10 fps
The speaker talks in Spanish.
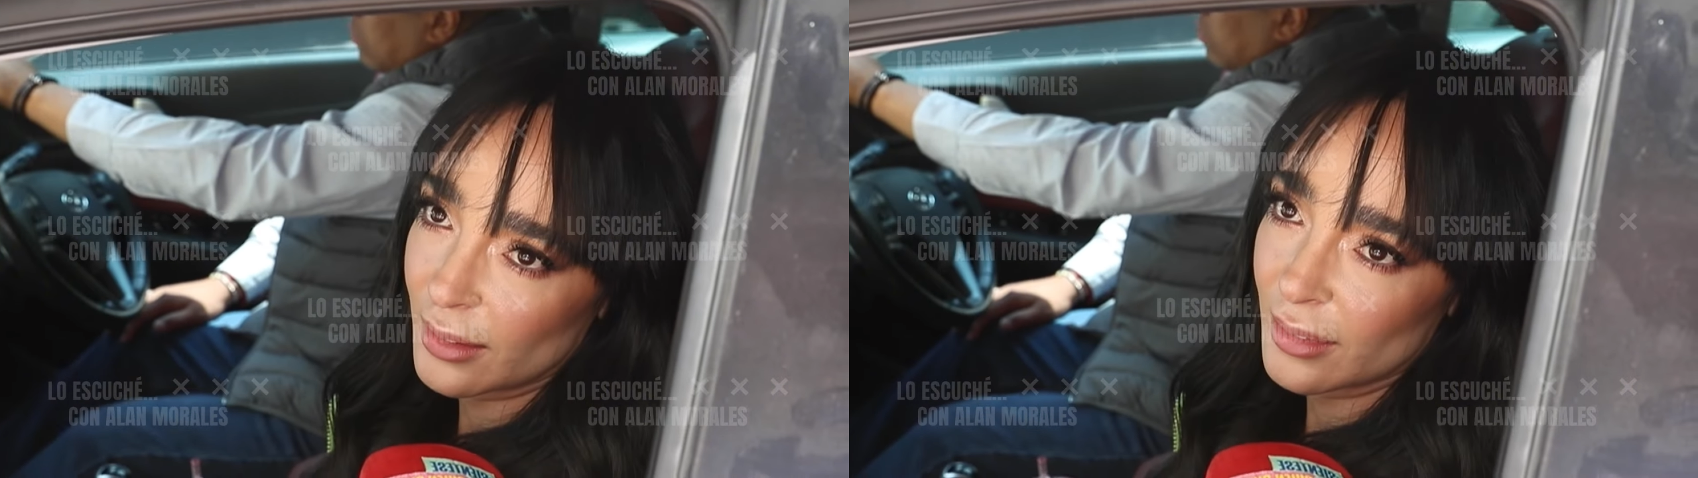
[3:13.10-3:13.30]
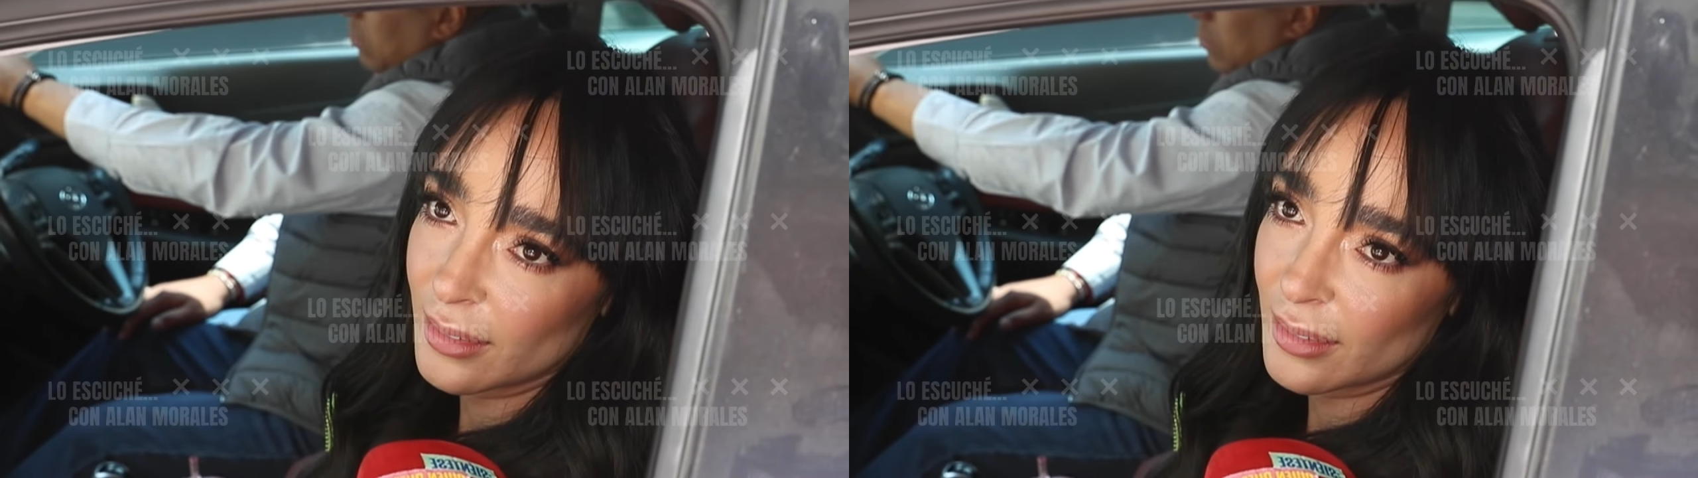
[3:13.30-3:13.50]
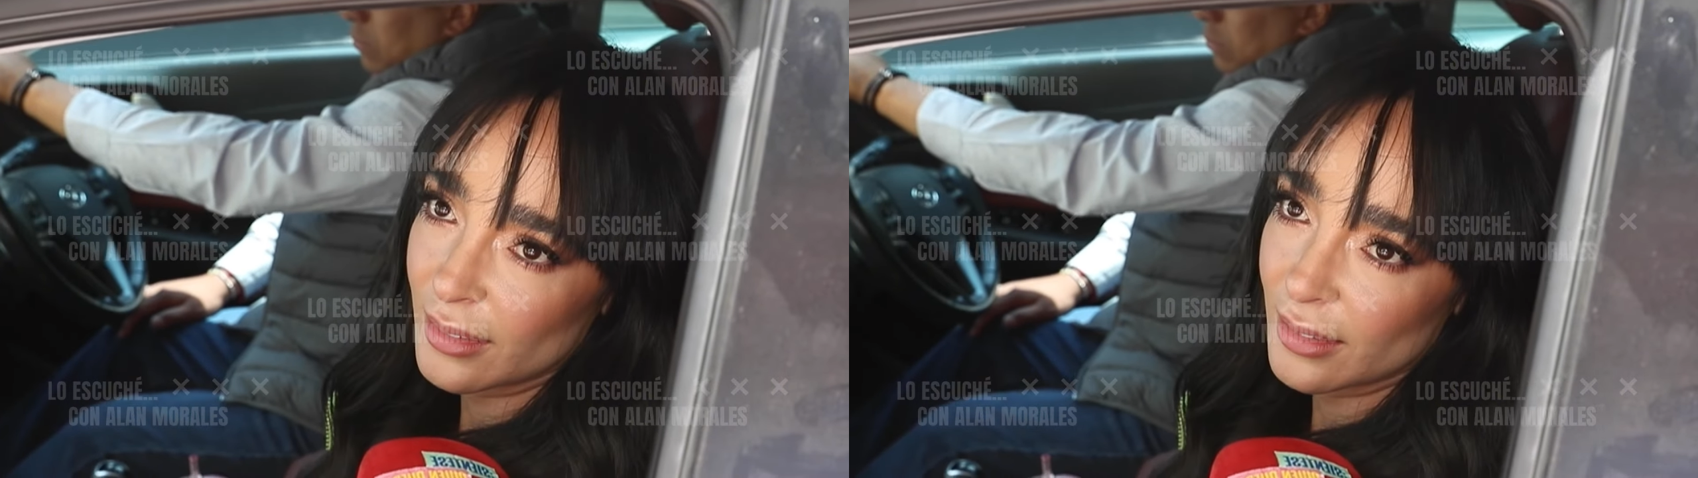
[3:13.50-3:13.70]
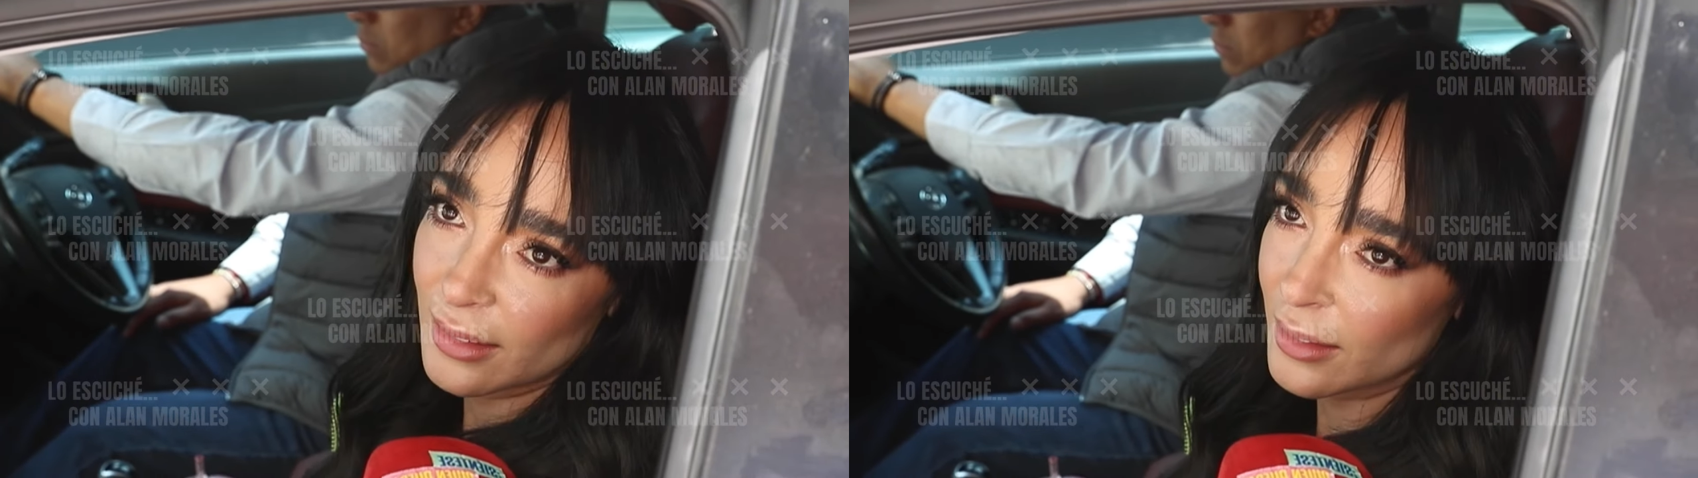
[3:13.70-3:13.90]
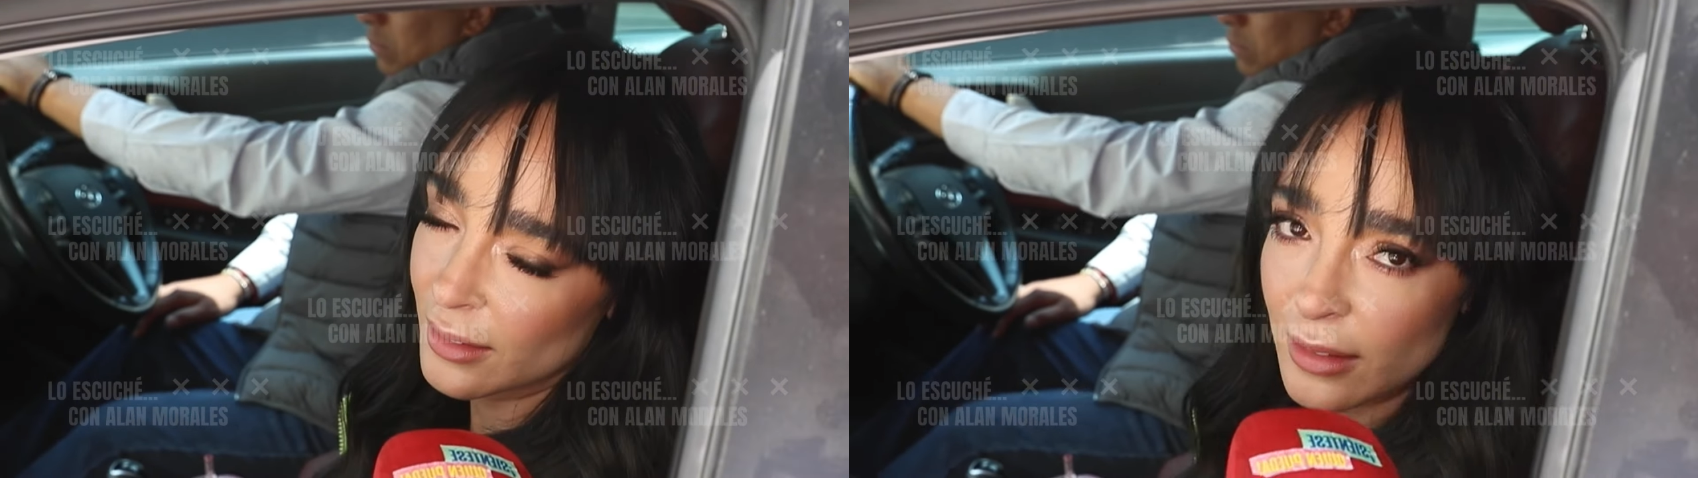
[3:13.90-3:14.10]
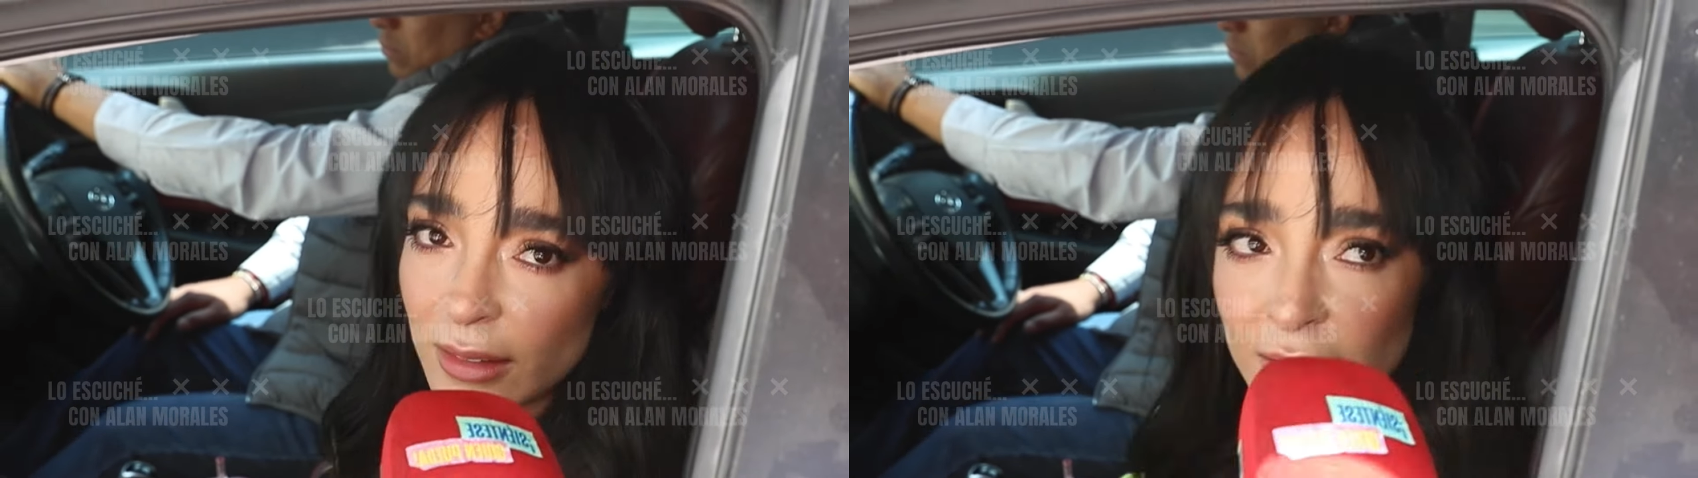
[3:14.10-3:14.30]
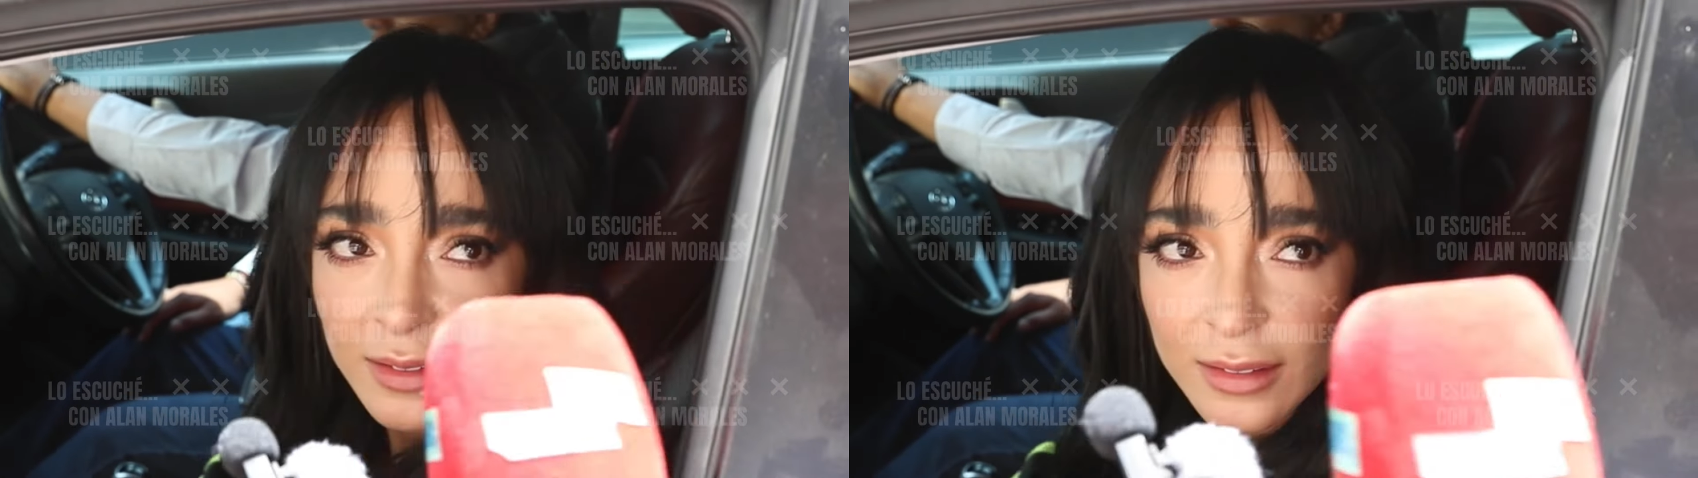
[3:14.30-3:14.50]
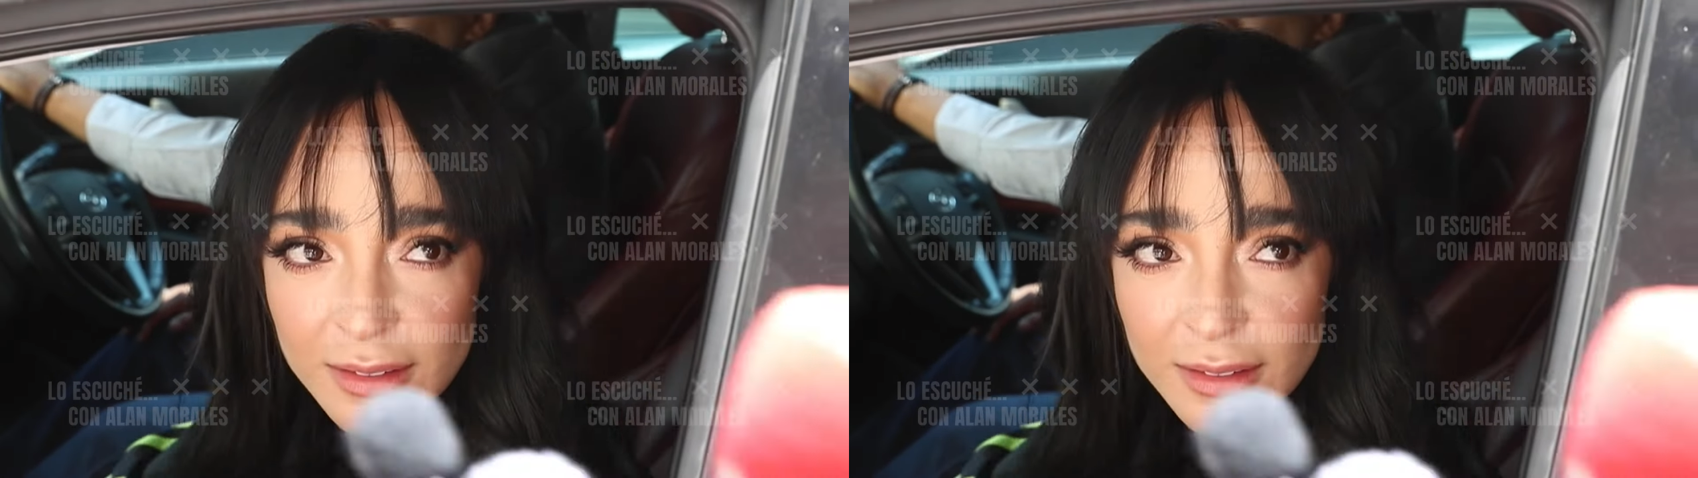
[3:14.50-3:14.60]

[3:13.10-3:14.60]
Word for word: Oye, Mariani, ¿cómo ves que allá güey,